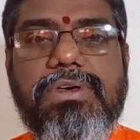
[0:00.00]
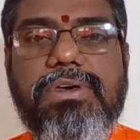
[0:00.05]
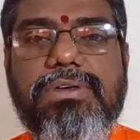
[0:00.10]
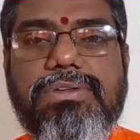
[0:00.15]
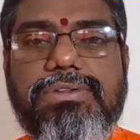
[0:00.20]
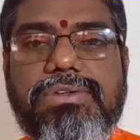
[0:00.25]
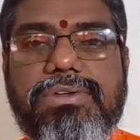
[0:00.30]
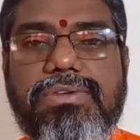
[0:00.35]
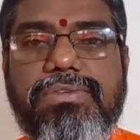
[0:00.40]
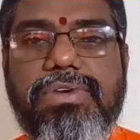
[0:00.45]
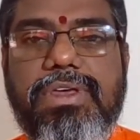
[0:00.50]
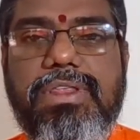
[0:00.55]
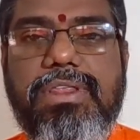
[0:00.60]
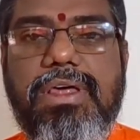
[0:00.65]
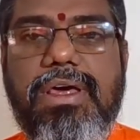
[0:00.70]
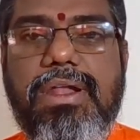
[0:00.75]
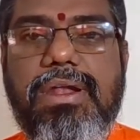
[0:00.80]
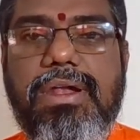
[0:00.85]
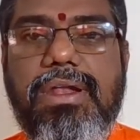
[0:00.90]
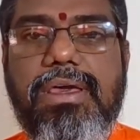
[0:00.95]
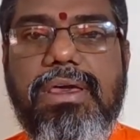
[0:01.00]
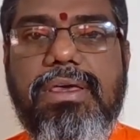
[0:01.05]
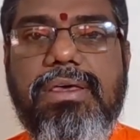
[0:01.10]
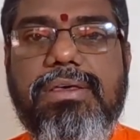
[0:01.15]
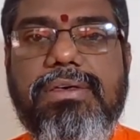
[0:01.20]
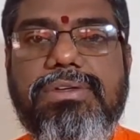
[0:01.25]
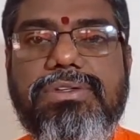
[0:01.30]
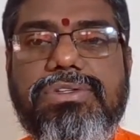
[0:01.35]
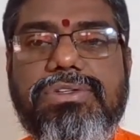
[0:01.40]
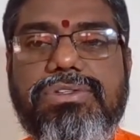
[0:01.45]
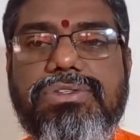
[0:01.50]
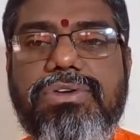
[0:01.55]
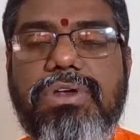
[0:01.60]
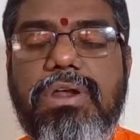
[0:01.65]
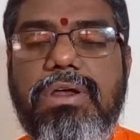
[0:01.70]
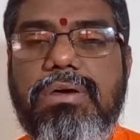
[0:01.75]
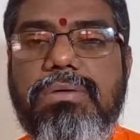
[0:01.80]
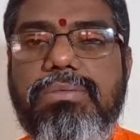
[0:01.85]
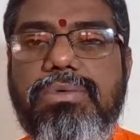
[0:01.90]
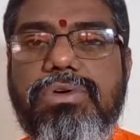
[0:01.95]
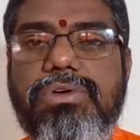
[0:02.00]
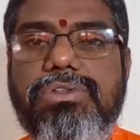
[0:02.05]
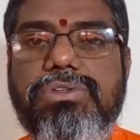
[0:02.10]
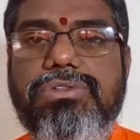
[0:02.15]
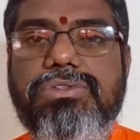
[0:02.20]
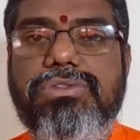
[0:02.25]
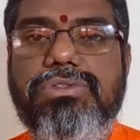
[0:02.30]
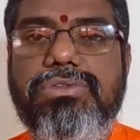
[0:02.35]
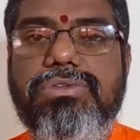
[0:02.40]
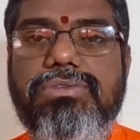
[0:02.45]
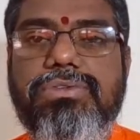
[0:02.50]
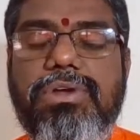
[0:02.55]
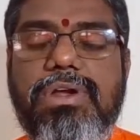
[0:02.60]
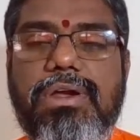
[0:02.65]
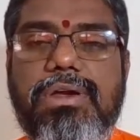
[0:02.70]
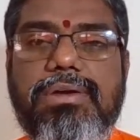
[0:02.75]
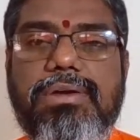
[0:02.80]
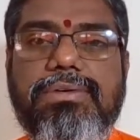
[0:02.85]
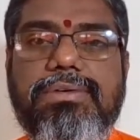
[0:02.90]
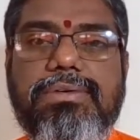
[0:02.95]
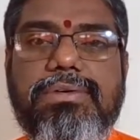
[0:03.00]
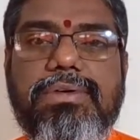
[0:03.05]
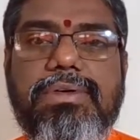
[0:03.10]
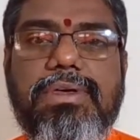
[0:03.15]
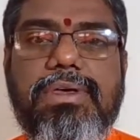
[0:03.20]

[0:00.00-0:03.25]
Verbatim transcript: యజుర్వేదాన్ని శిష్యులకు బోధిస్తూ ఉన్నాడు